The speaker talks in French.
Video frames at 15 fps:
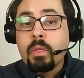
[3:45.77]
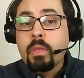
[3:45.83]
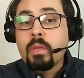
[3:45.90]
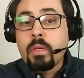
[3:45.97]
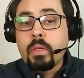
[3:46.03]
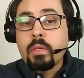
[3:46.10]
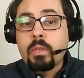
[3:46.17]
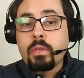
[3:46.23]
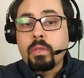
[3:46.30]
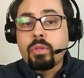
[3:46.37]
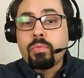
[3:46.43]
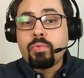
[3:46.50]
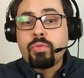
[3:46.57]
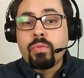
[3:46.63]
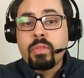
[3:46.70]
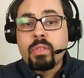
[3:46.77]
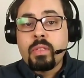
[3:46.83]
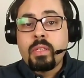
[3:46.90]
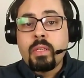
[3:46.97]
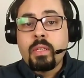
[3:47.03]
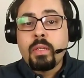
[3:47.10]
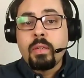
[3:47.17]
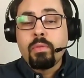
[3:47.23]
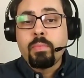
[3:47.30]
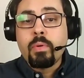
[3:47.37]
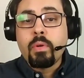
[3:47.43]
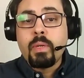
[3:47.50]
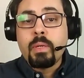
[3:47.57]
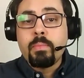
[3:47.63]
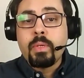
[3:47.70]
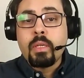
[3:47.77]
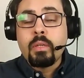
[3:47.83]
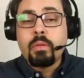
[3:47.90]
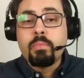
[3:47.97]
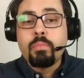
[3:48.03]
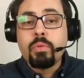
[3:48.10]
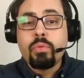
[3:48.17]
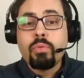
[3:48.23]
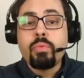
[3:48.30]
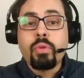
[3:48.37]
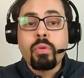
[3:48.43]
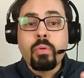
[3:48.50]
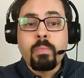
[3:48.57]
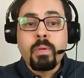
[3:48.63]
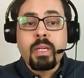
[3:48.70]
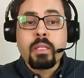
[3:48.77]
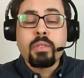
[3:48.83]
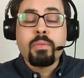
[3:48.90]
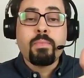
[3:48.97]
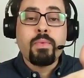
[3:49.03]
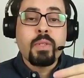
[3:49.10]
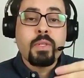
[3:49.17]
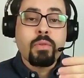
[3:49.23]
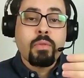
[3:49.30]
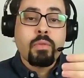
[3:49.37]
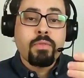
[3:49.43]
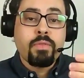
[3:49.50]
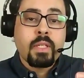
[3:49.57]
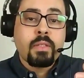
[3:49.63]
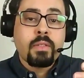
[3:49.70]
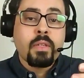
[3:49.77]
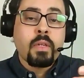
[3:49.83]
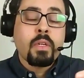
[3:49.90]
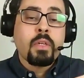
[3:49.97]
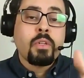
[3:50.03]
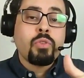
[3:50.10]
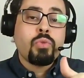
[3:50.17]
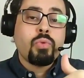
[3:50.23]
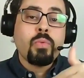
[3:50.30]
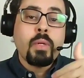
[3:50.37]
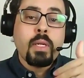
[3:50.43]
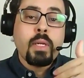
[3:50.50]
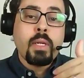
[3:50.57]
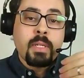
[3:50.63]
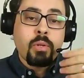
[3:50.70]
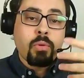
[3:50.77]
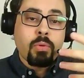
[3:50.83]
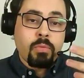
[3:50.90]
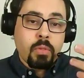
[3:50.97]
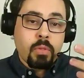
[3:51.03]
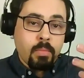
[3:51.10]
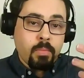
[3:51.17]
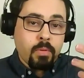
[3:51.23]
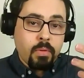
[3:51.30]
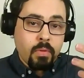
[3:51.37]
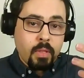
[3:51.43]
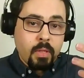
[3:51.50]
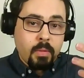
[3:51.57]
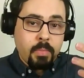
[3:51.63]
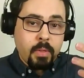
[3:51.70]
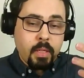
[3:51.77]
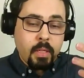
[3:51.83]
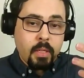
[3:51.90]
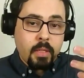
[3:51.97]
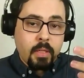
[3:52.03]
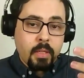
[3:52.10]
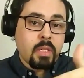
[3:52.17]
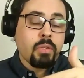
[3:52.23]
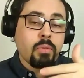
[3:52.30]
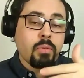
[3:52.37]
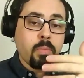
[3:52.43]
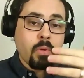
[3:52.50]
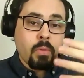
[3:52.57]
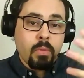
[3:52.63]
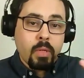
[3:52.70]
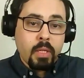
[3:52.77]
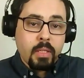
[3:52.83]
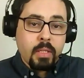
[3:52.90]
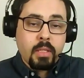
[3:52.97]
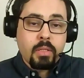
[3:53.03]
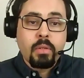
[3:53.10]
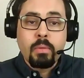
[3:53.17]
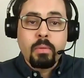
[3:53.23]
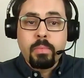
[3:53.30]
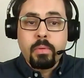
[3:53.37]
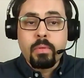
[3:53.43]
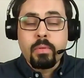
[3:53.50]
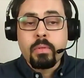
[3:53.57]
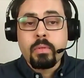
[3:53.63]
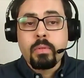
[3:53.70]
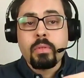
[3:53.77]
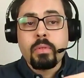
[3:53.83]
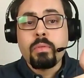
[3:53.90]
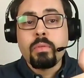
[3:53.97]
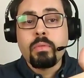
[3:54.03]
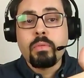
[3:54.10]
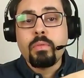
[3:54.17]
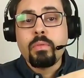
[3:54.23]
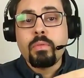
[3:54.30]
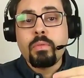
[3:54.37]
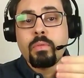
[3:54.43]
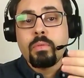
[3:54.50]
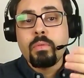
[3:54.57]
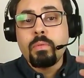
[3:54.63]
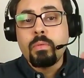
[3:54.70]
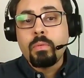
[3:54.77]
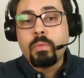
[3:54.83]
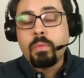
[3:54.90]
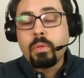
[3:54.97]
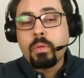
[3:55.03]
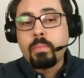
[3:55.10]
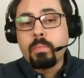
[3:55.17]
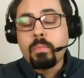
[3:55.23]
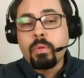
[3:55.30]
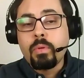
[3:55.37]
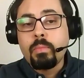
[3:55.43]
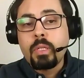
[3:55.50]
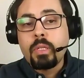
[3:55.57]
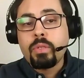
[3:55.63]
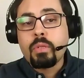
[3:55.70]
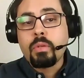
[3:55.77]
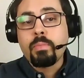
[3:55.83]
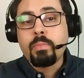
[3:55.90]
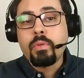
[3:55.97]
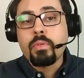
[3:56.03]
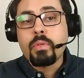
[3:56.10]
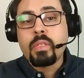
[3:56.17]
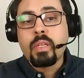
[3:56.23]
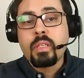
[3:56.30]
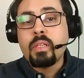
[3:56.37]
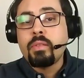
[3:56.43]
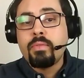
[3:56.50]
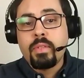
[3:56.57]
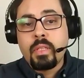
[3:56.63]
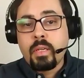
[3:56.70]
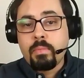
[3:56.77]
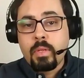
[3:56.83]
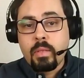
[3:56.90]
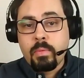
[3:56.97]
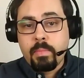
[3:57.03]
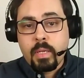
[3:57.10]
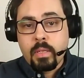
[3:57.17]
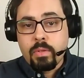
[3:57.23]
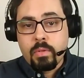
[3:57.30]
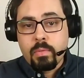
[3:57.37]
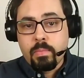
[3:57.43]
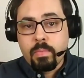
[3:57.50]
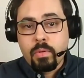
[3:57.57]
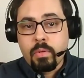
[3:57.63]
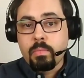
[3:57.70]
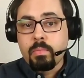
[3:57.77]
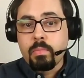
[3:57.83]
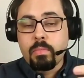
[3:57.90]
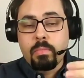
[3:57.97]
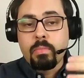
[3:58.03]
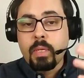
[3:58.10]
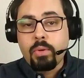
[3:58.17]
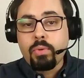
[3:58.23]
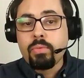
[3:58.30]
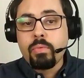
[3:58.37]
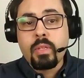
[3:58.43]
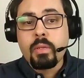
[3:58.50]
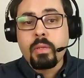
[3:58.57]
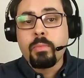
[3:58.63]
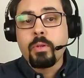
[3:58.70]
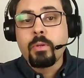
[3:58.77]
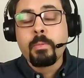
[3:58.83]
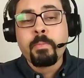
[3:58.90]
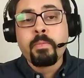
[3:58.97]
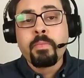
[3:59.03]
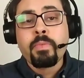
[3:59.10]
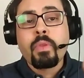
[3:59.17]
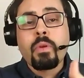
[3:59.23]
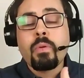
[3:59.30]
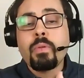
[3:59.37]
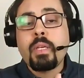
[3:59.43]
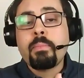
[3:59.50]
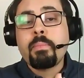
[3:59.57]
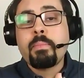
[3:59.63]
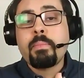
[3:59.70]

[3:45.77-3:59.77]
euh, comme je vous ai dit, le problème est beaucoup plus complexe puisqu'en fait, tous les micronutriments sont impliqués. Si on mhm. prend les exemples euh, de, comme, comme exemple, certaines vitamines, par exemple, comme micronutriments, on a par